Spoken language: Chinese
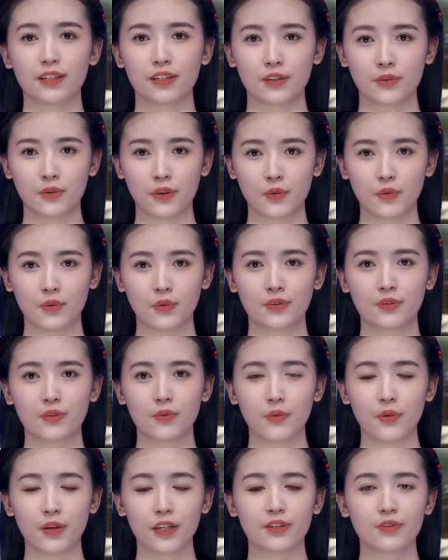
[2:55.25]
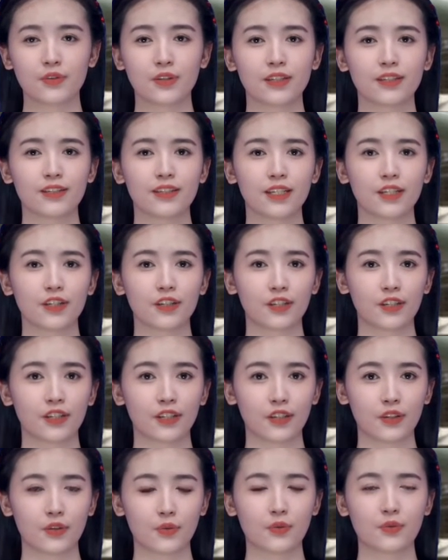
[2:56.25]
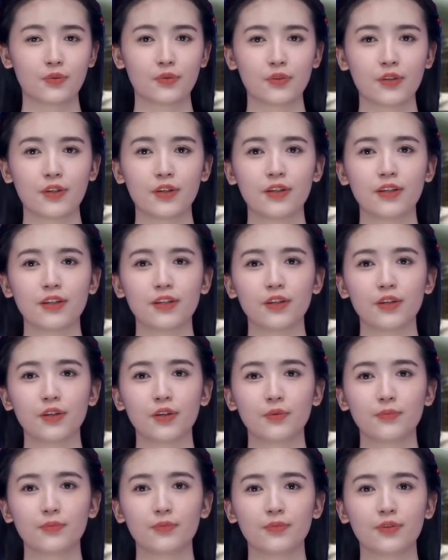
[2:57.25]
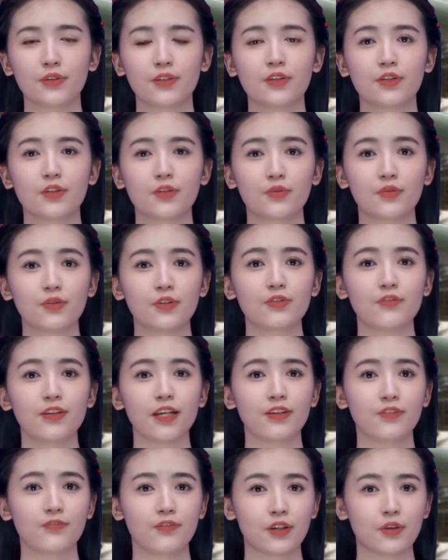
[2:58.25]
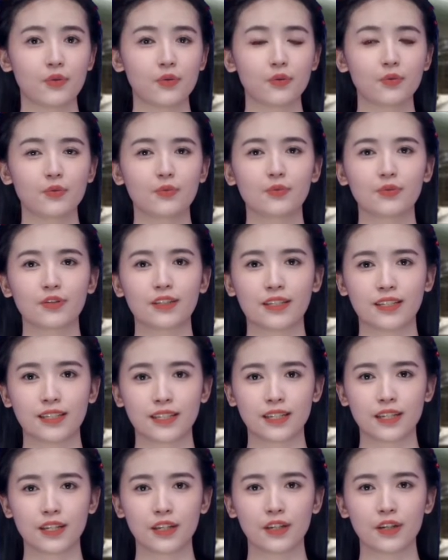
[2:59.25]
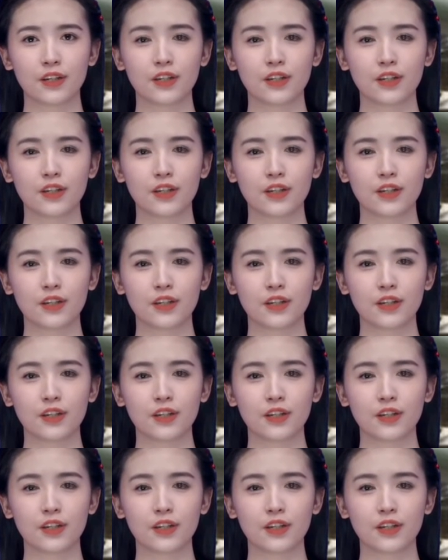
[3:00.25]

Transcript: 因为我军完全丧失制空权，步兵又缺乏防空武器，